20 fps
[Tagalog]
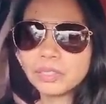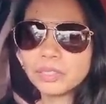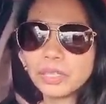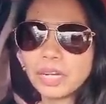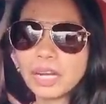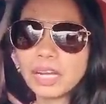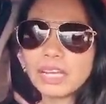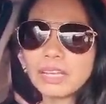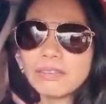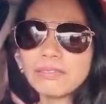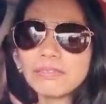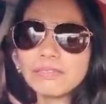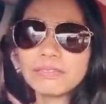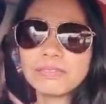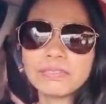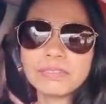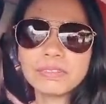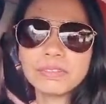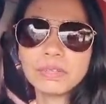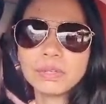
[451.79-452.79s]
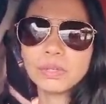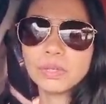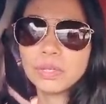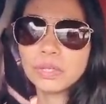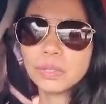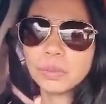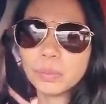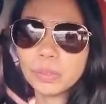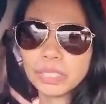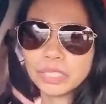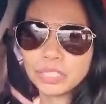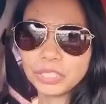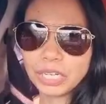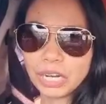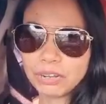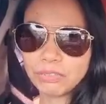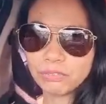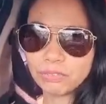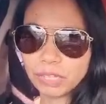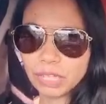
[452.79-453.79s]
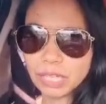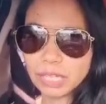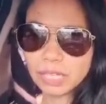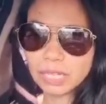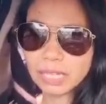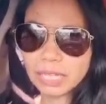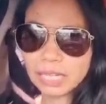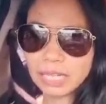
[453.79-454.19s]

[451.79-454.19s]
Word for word: drive with traffic.